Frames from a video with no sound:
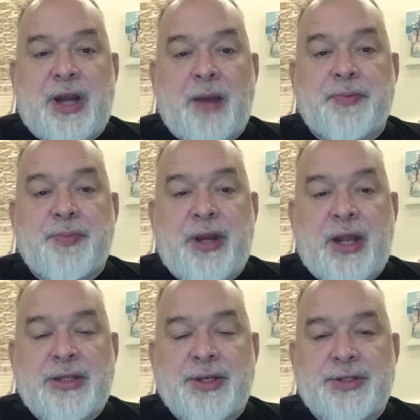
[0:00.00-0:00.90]
Трамп
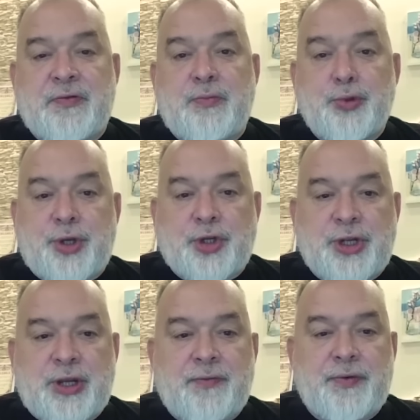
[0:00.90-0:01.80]
переоделся в
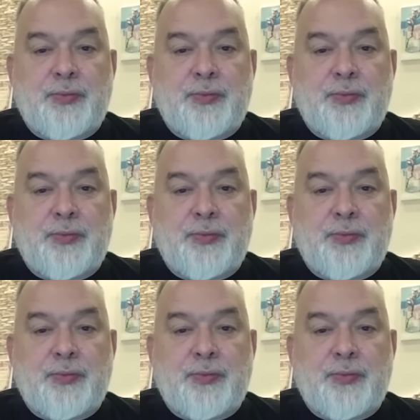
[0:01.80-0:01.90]
мусорщика,